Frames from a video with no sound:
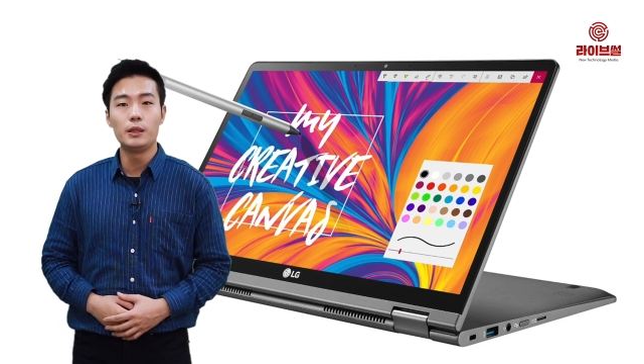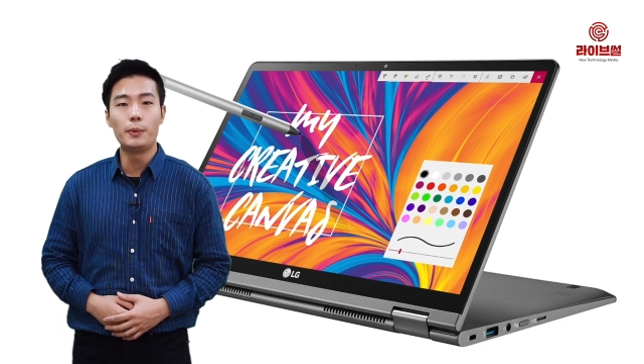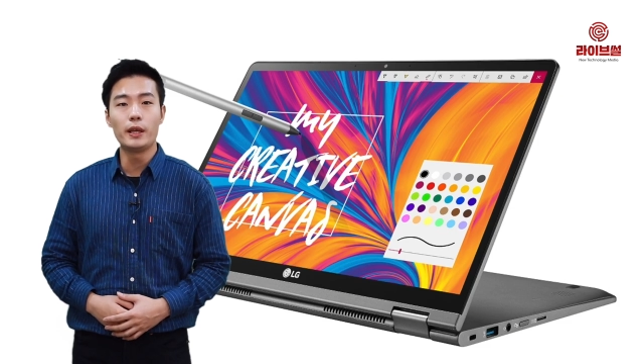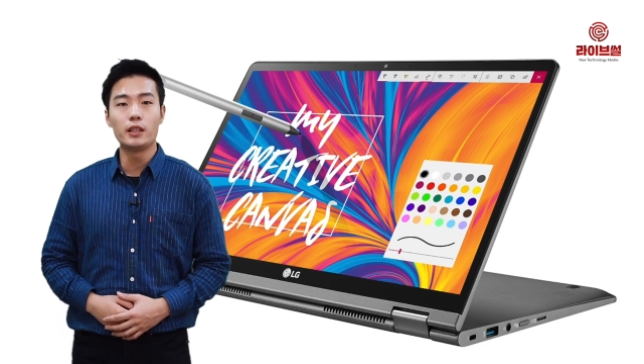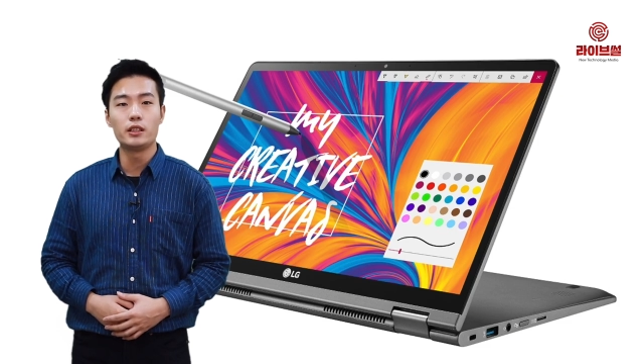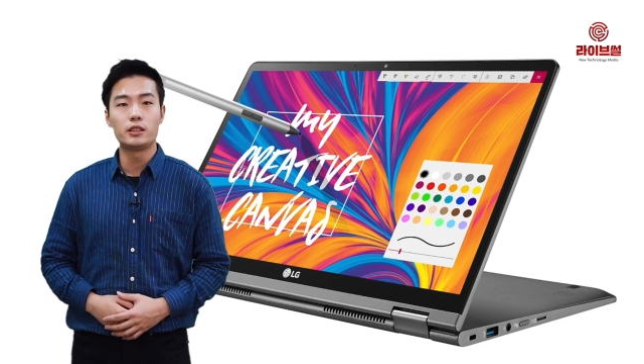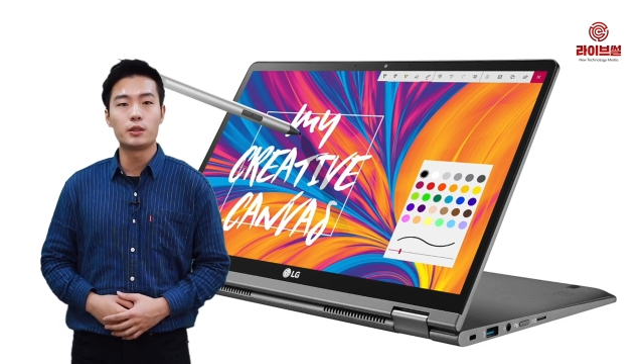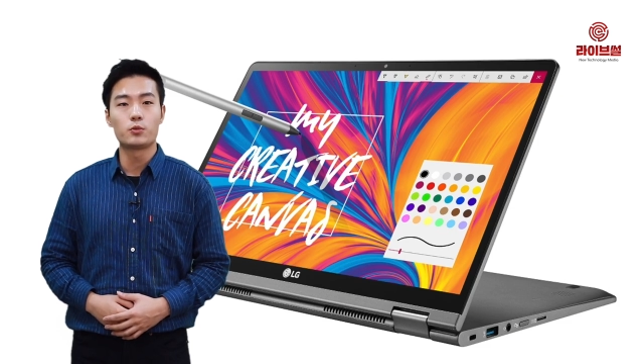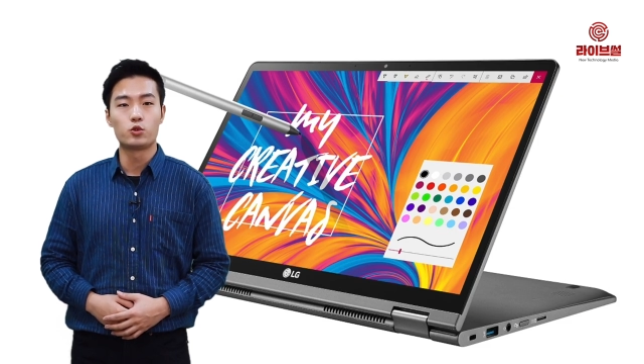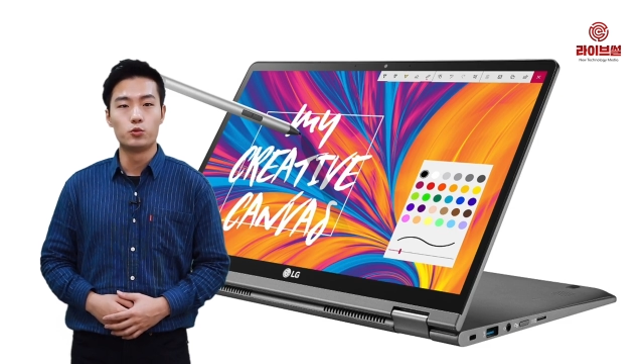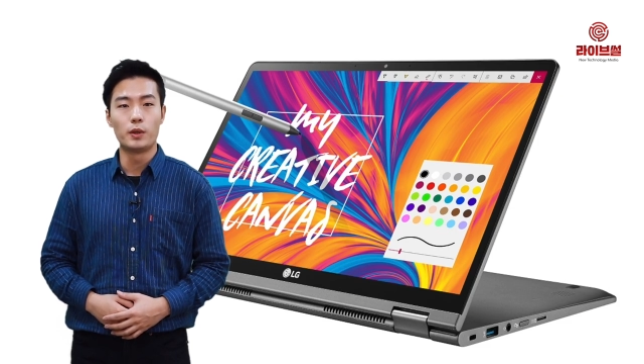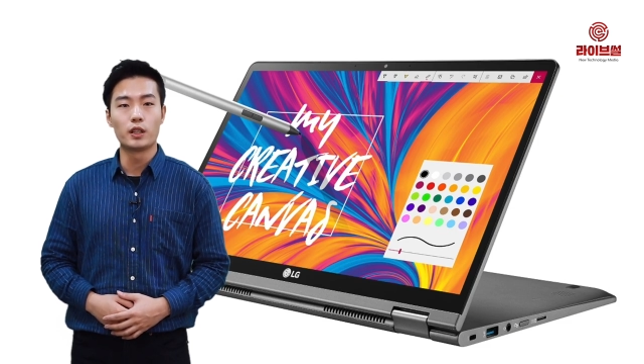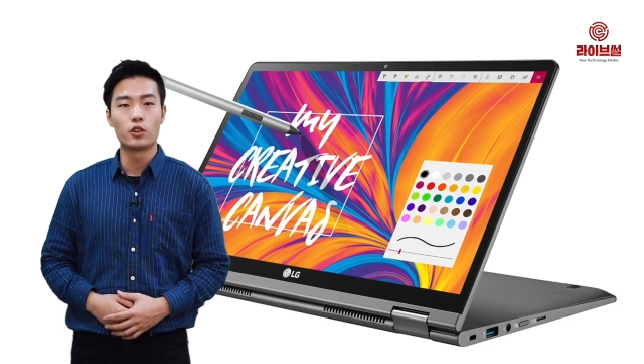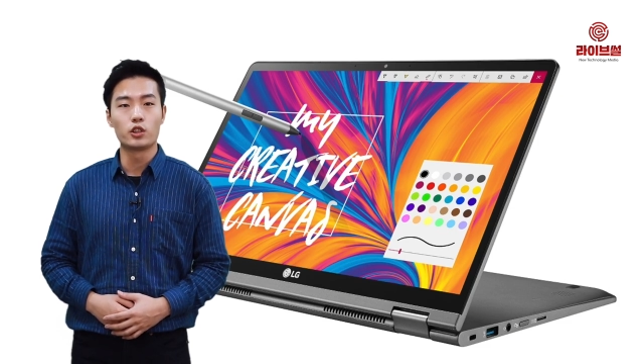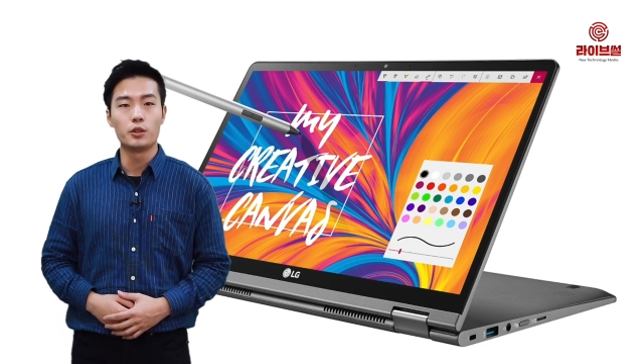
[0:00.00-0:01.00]

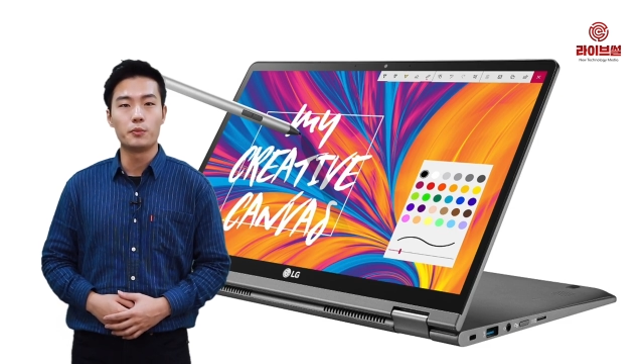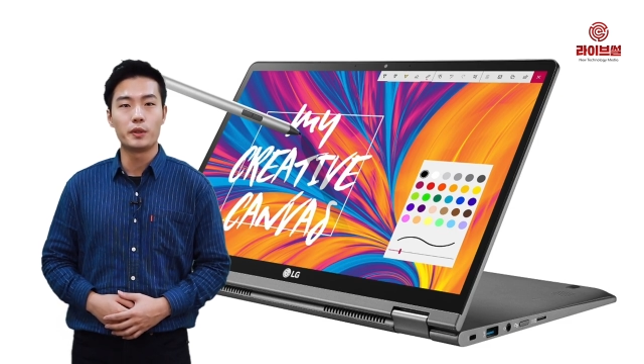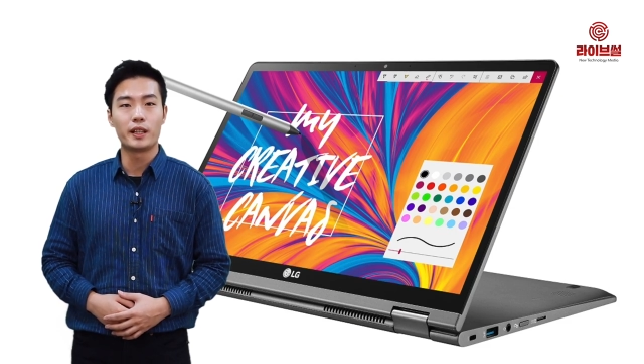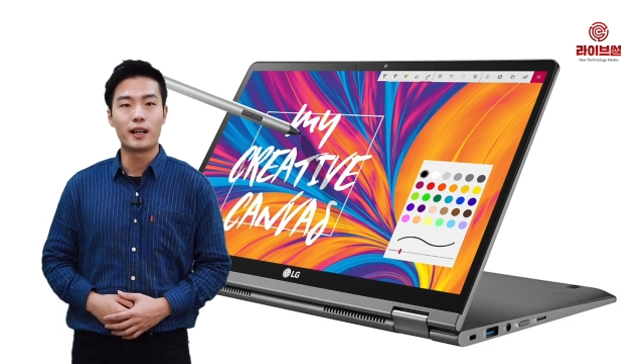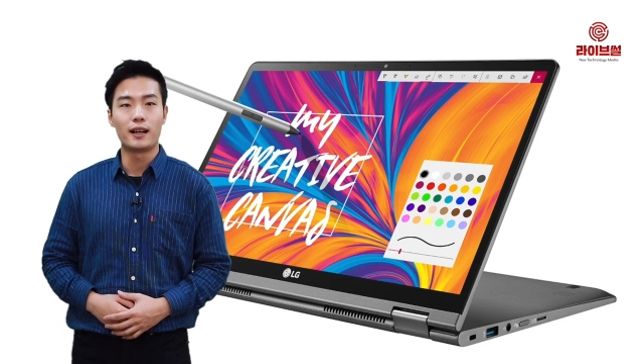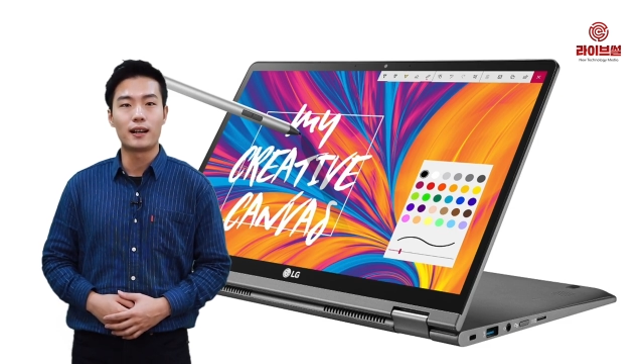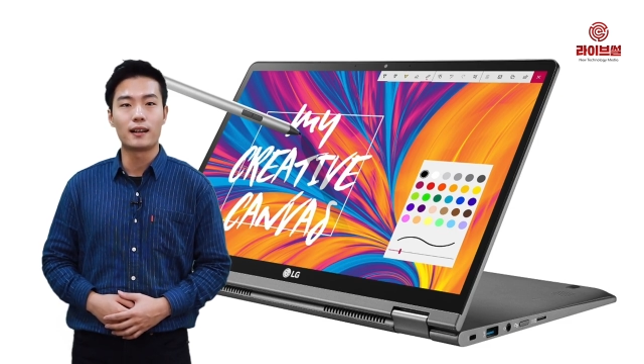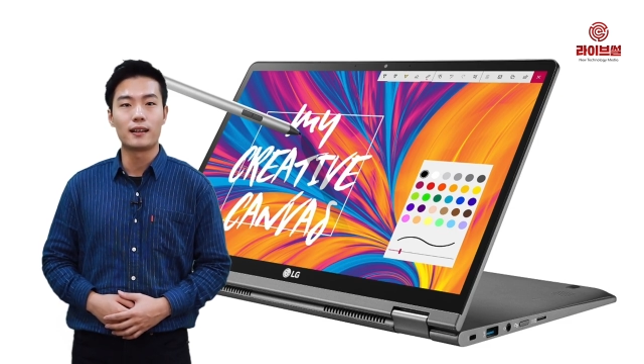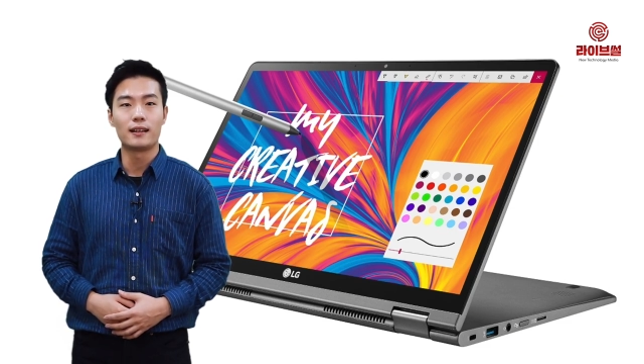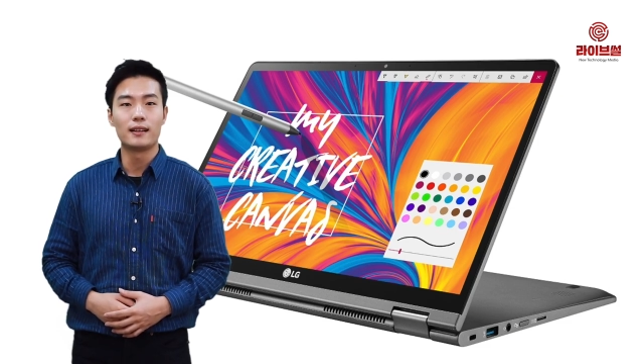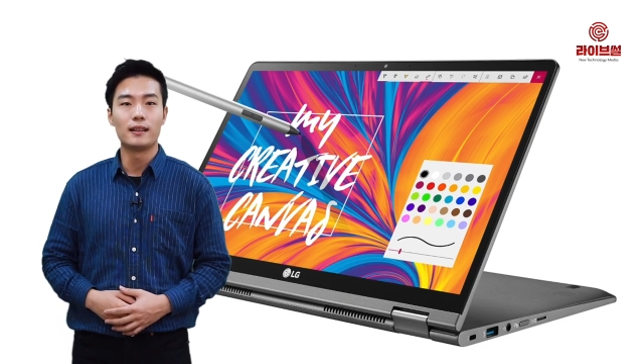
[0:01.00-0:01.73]
229만원입니다.